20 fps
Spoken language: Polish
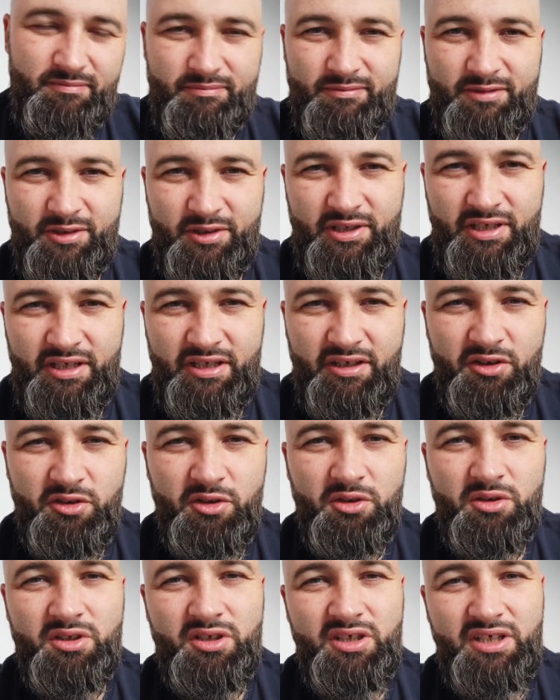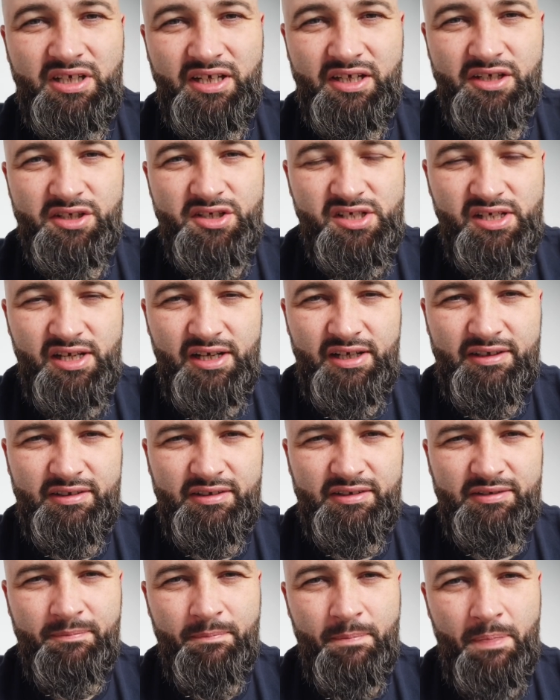do takiego
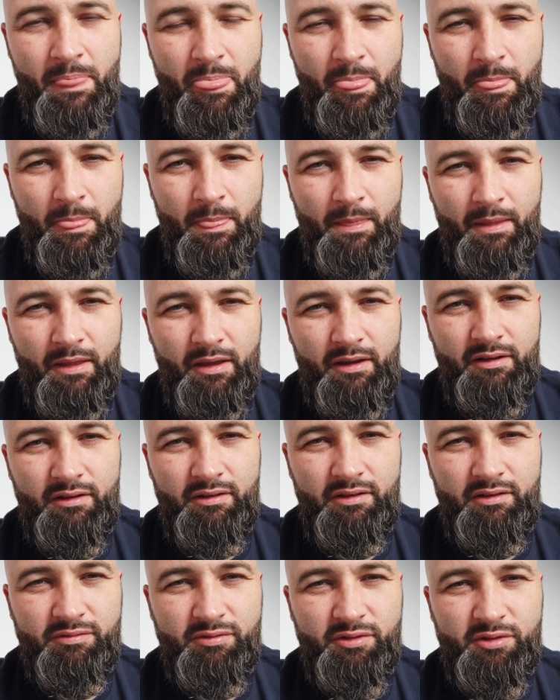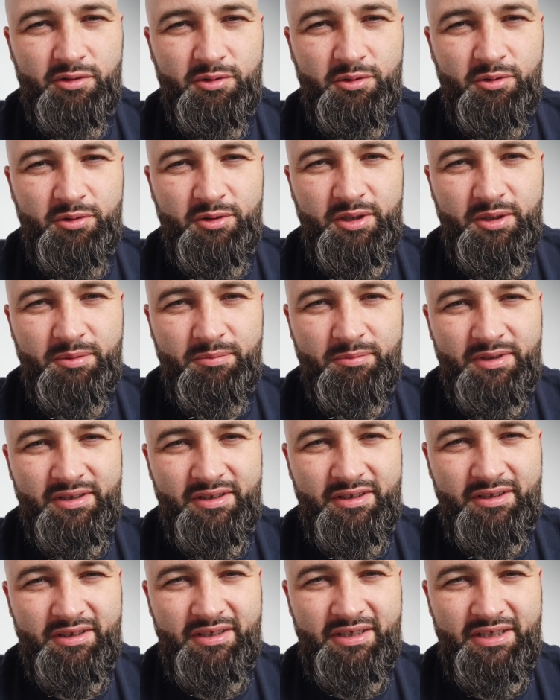odkrycia w którym